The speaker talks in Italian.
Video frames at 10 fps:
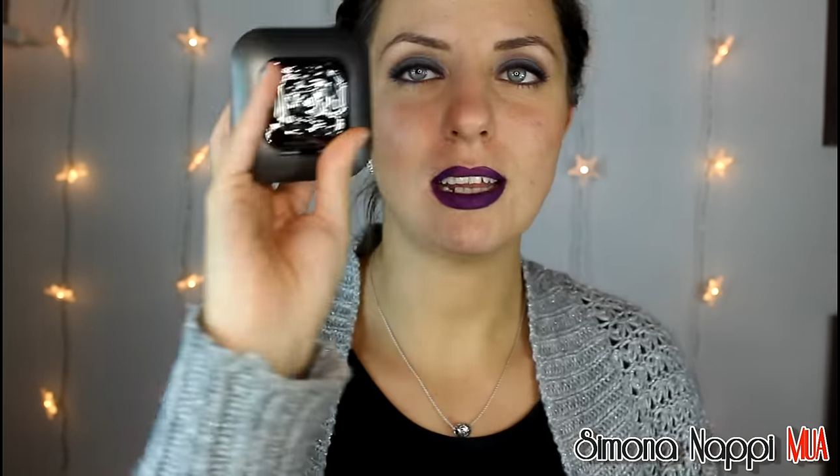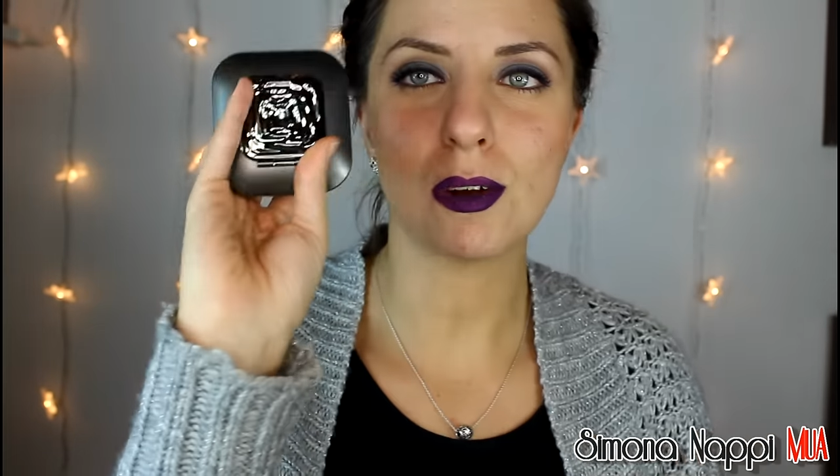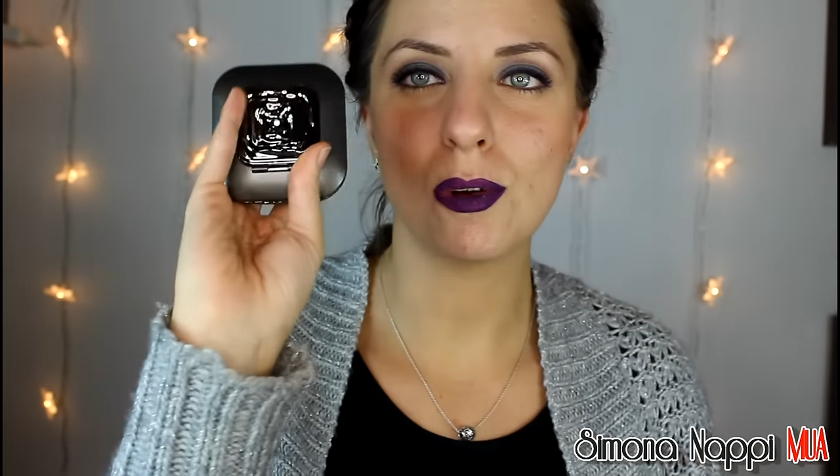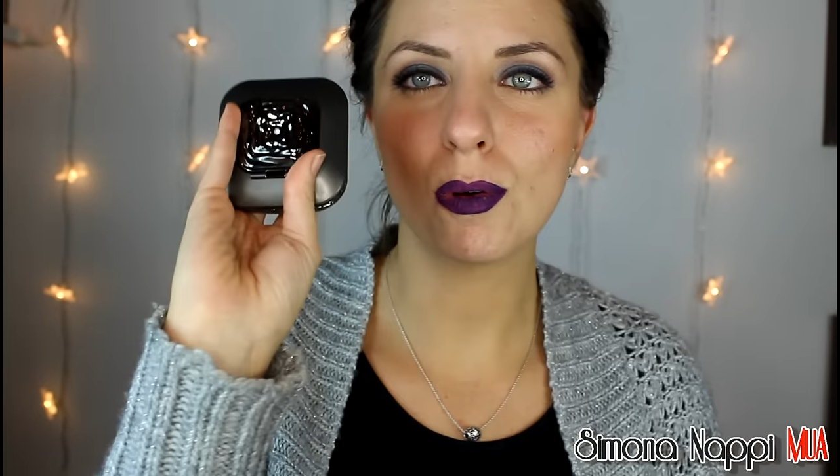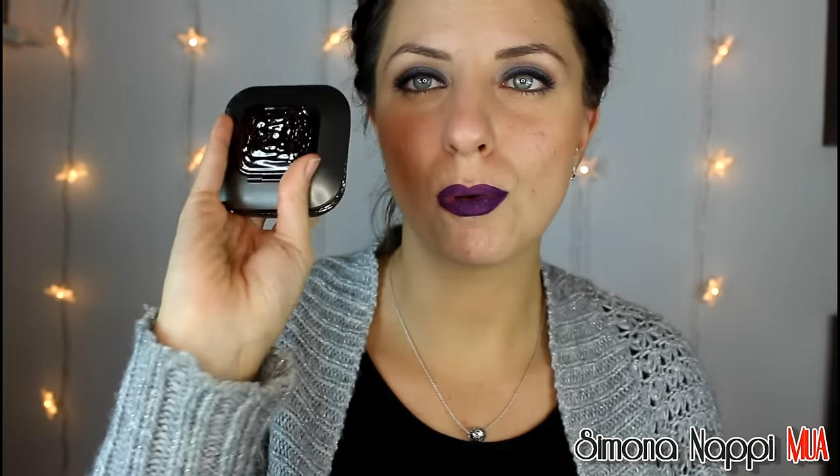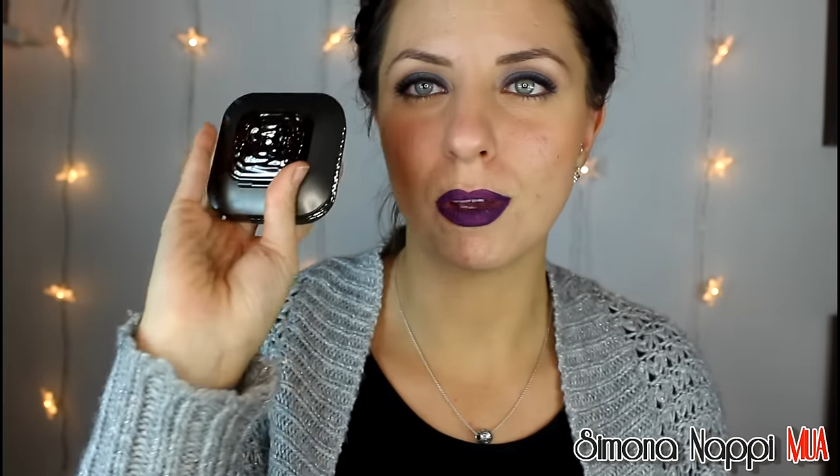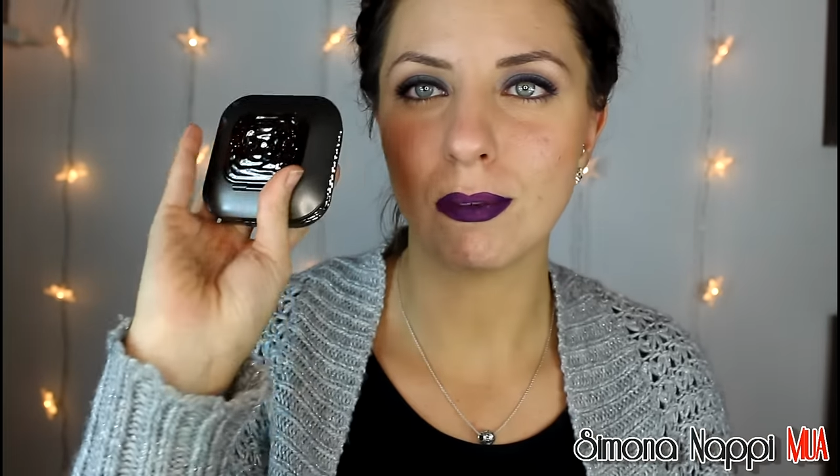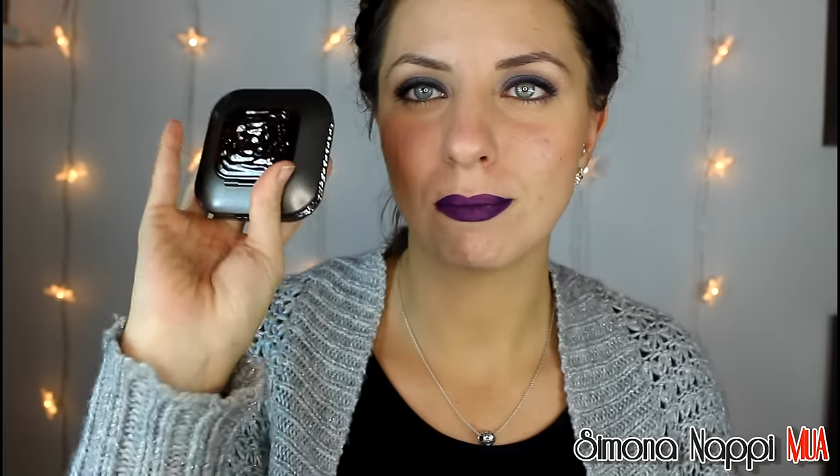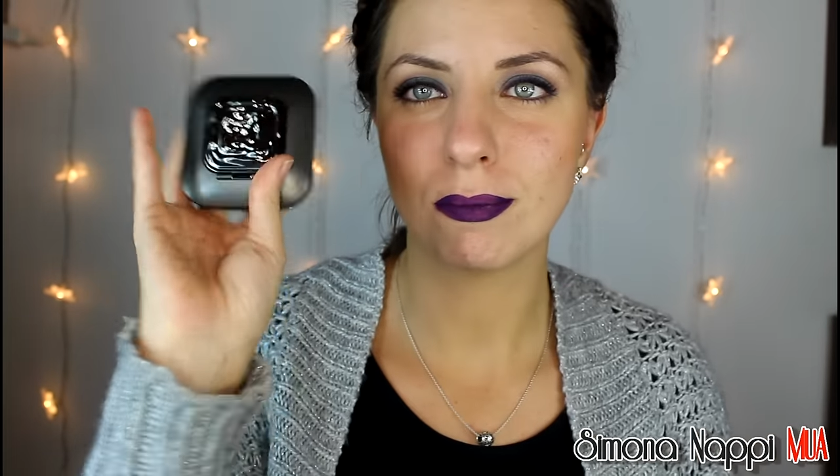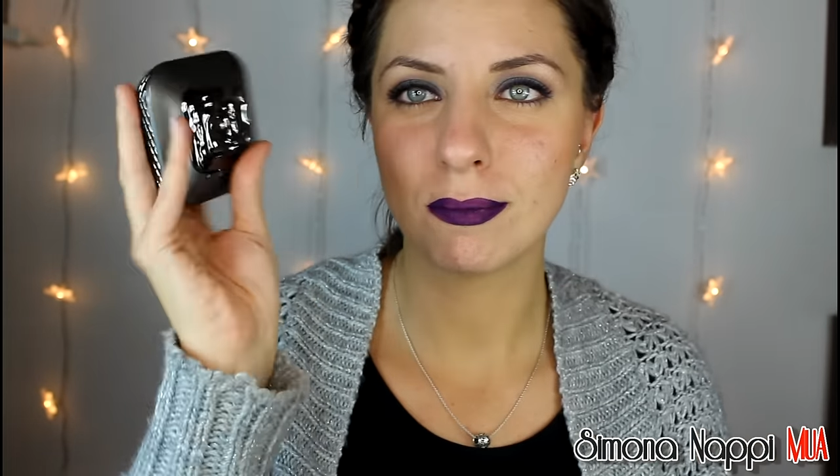ed eccolo
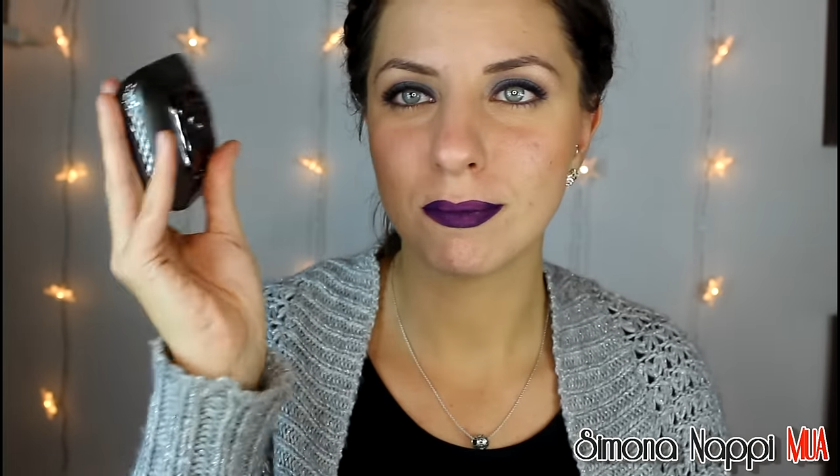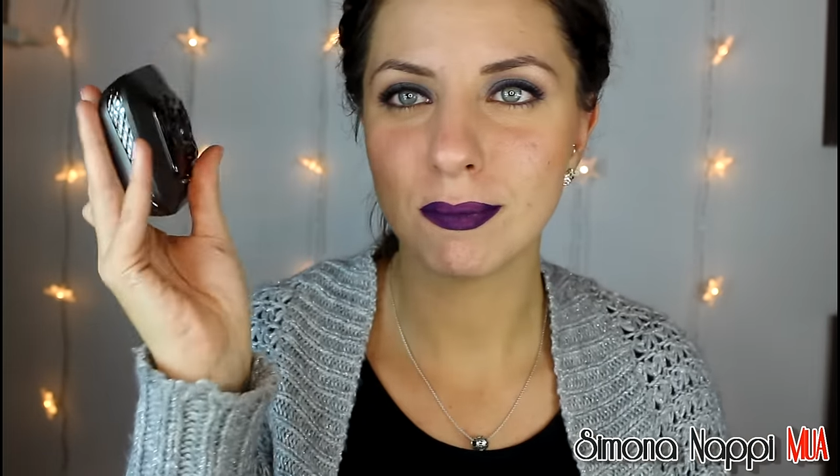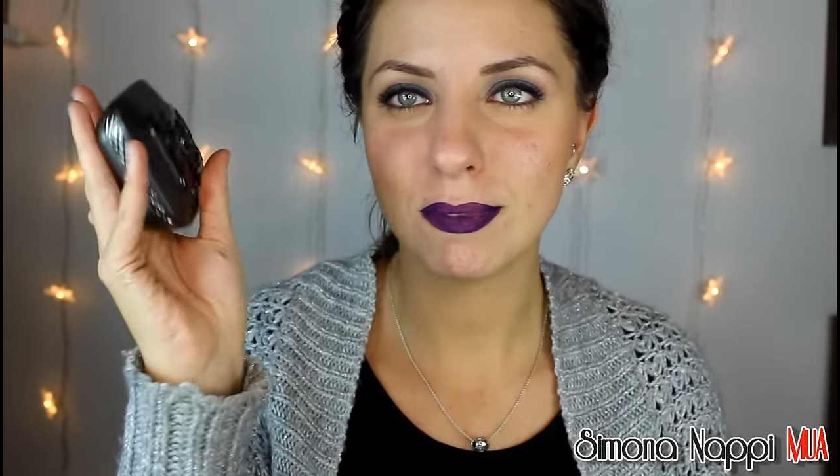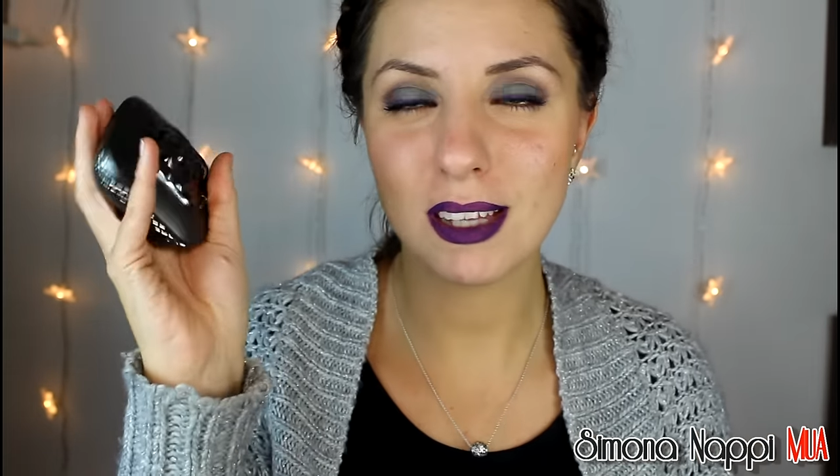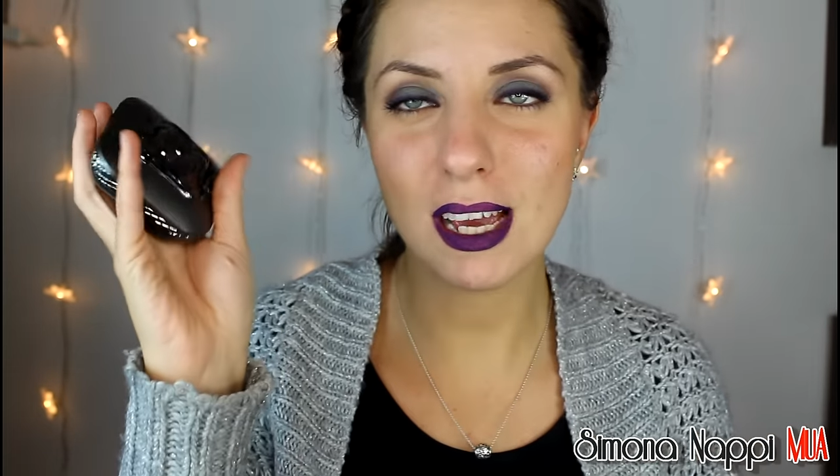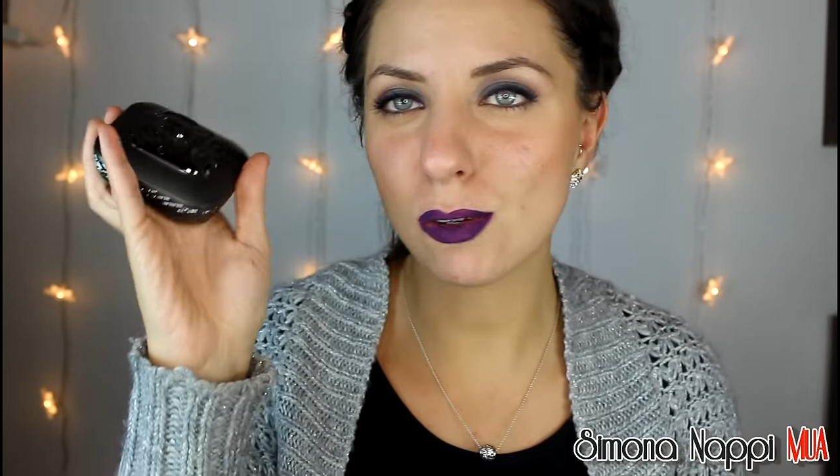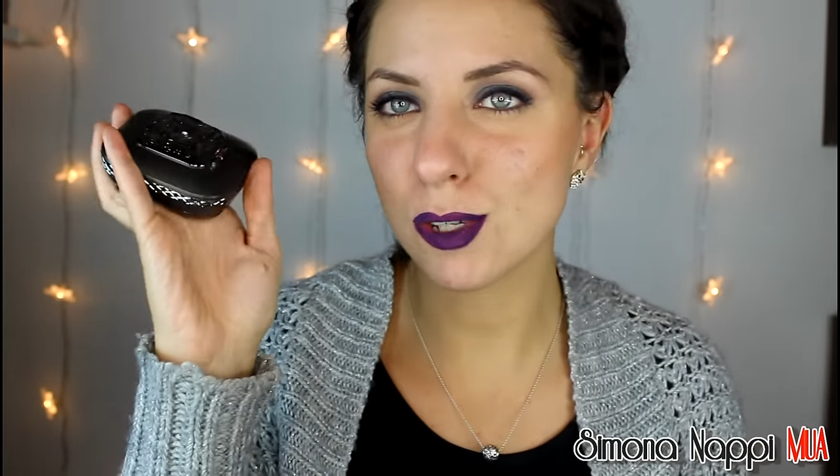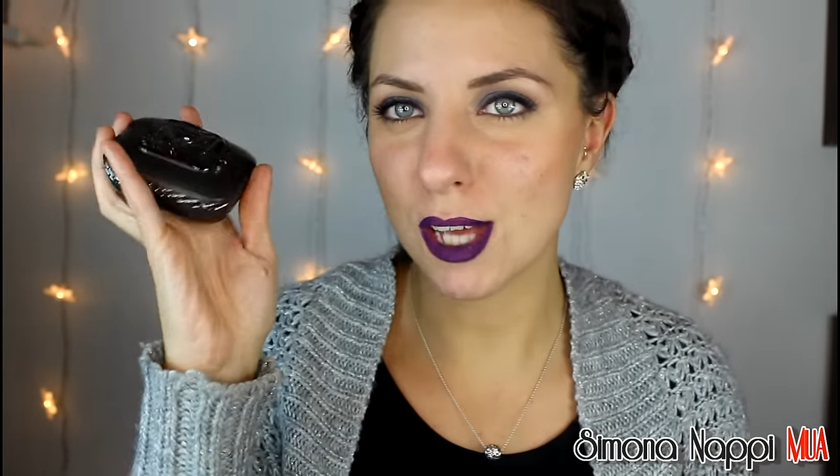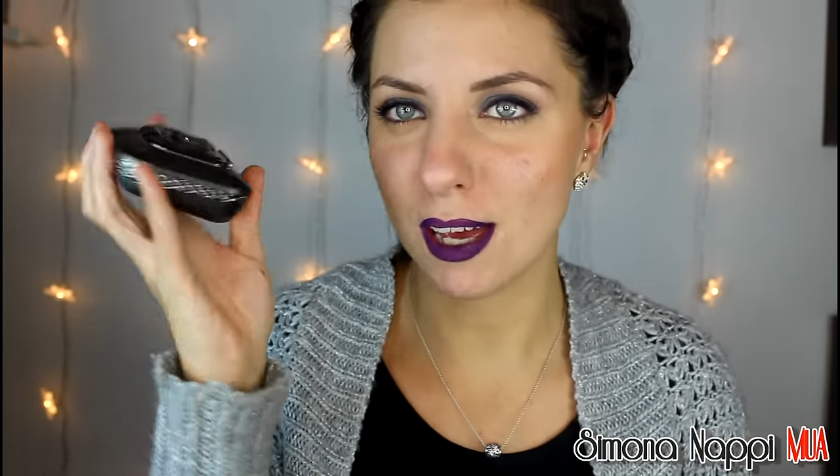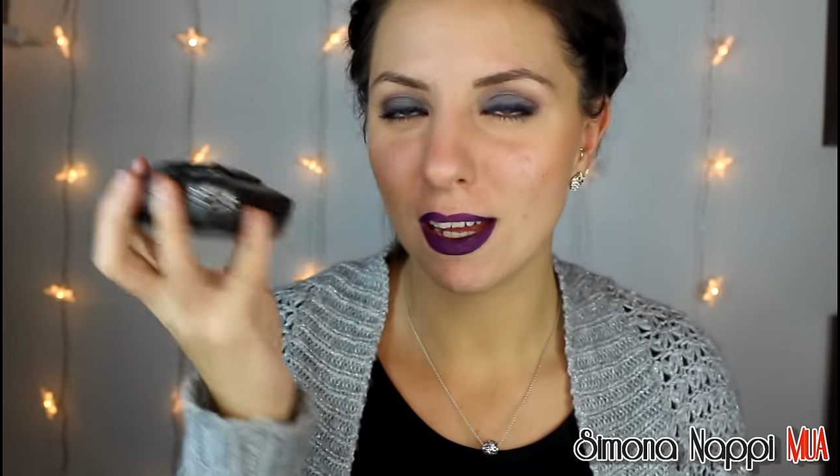qui che
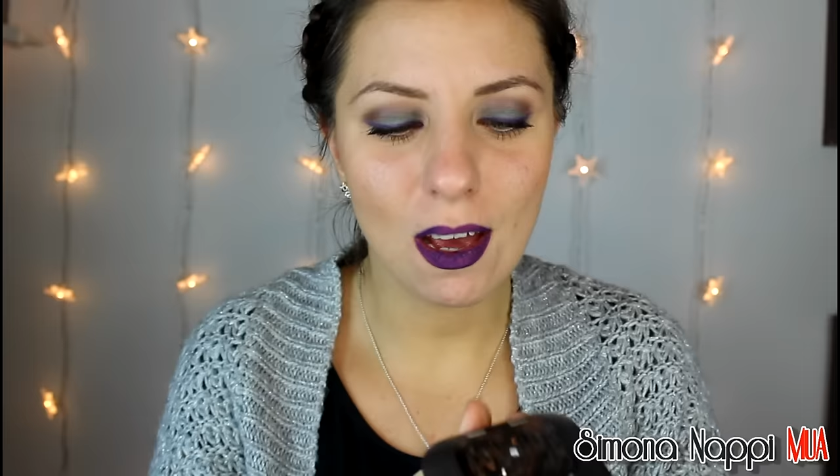cos'è?